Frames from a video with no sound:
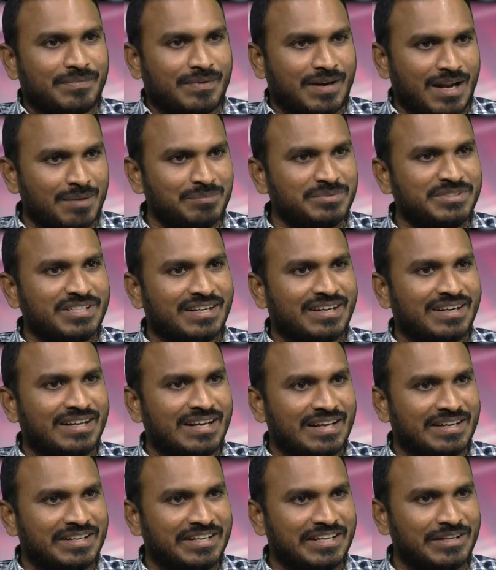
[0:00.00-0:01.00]
రామ్ చరణ్
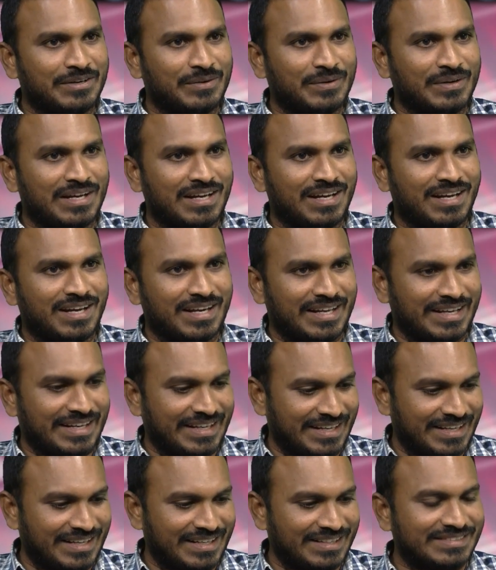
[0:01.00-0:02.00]
గారు హీరోగా
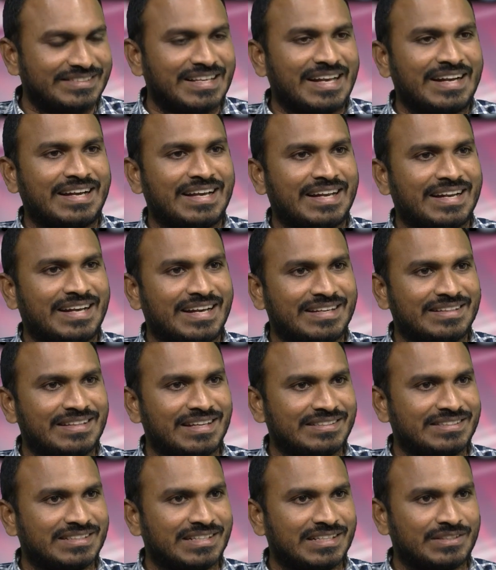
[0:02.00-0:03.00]
అలాగే శంకర్ గారి
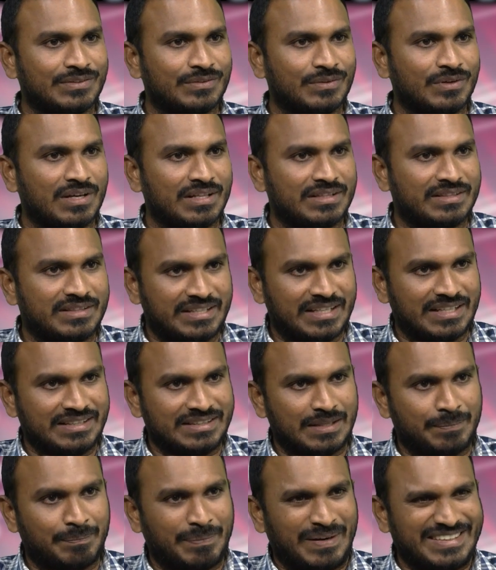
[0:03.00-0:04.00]
దర్శకత్వంలో
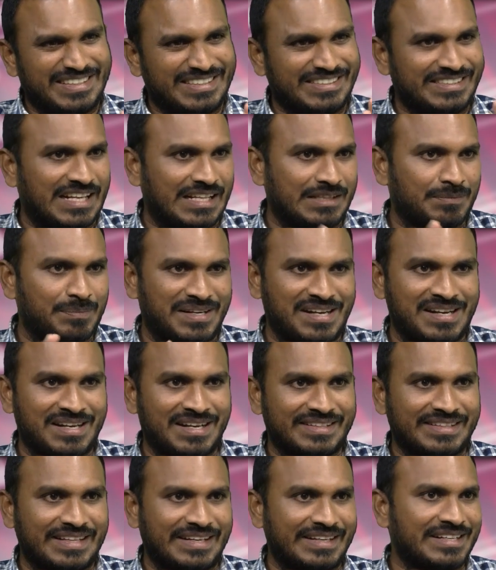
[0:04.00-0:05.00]
అత్యంత
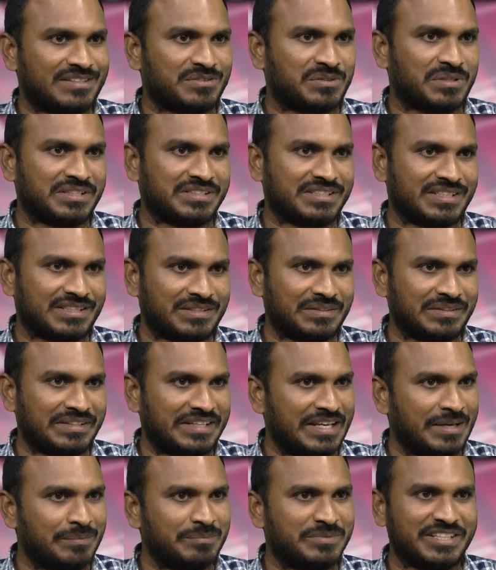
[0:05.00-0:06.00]
ప్రతిష్టాత్మకంగా తెరకెక్కుతున్న చిత్రం
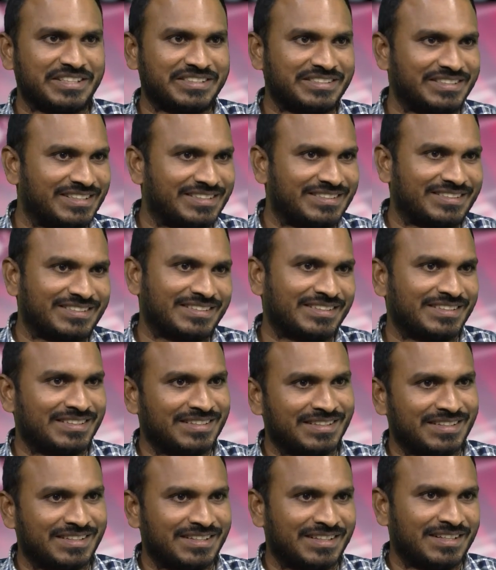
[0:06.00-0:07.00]
గేమ్ చేంజర్
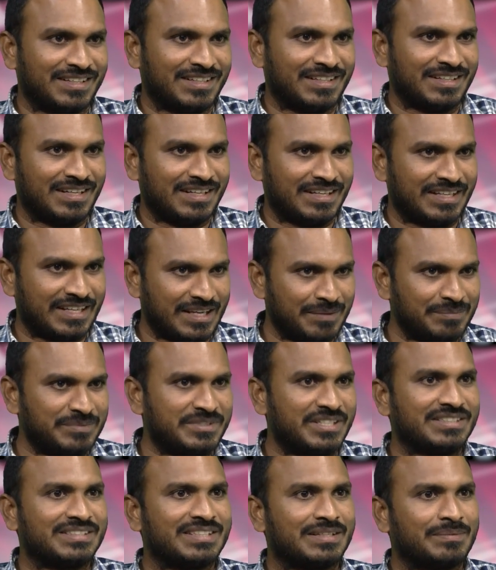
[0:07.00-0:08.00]
గేమ్
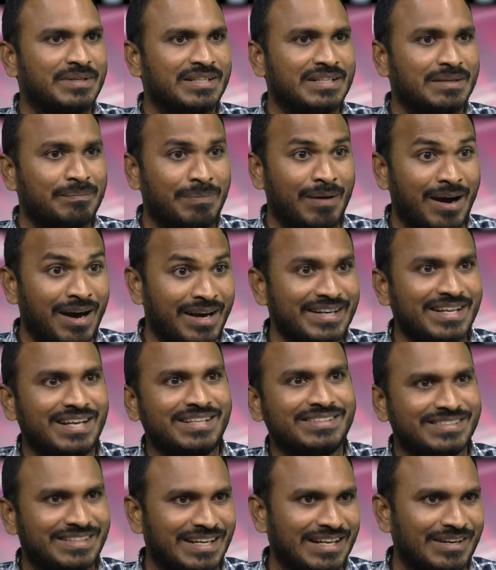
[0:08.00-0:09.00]
చేంజర్ మీద భారీ
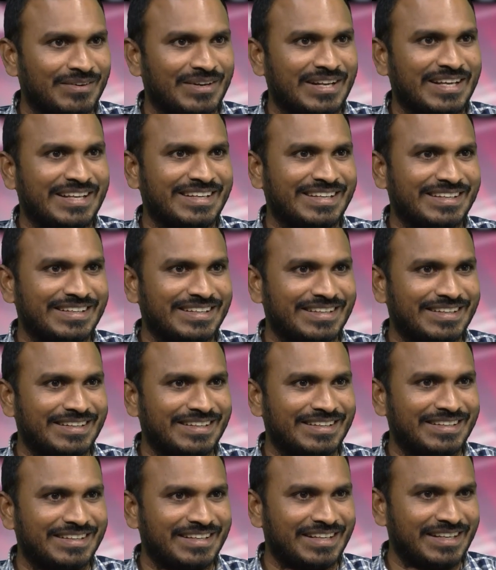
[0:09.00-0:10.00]
అంచనాలు ఉన్నాయి
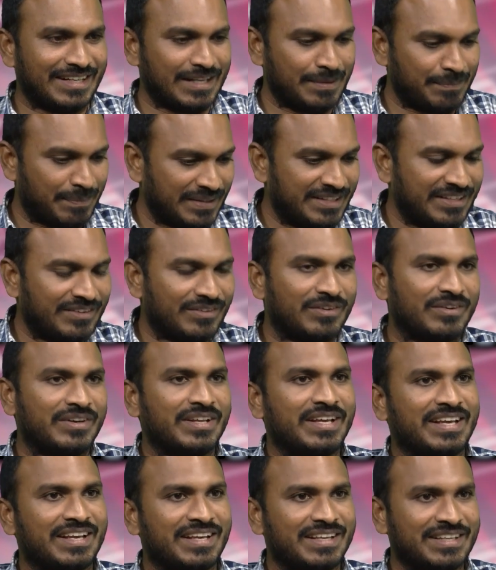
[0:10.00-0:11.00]
ఈ
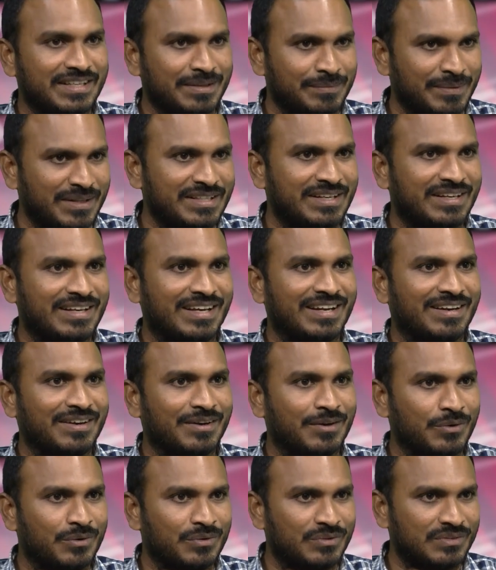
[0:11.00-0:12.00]
నేపథ్యంలోనే ఈ మధ్య
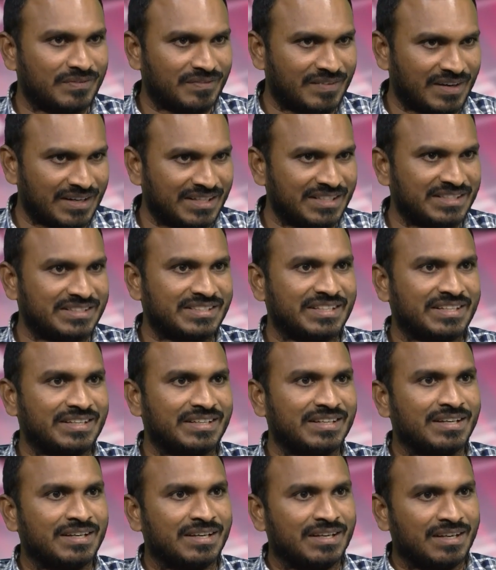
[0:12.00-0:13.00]
కాలంలో వాటి నుంచి
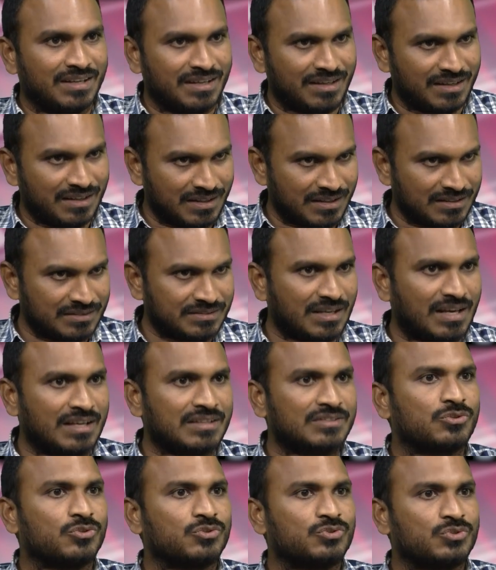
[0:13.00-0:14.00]

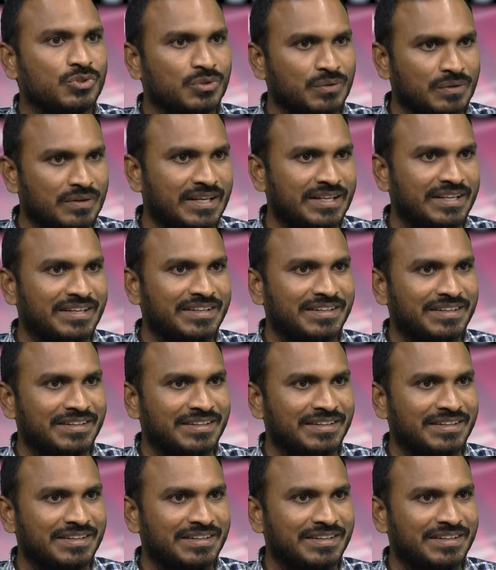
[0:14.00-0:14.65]
సాంగ్స్ వస్తూ ఉన్నాయి